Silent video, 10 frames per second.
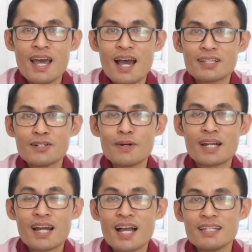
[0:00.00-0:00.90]
Atau
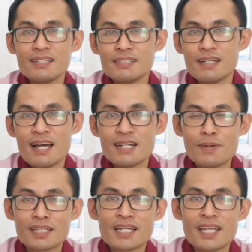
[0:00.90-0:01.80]
barangkali ada
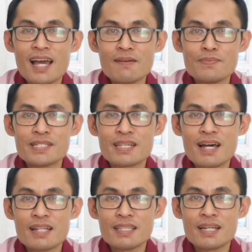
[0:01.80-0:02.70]
pertanyaan
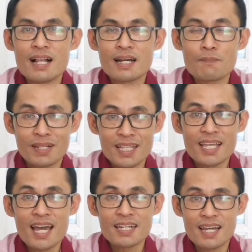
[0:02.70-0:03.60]
bisa tinggalkan
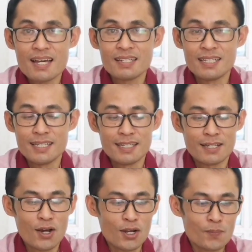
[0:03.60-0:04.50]
pertanyaan ya di
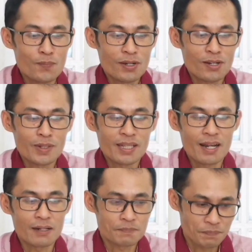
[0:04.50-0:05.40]
kolom
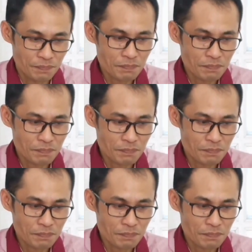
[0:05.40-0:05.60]
komentar.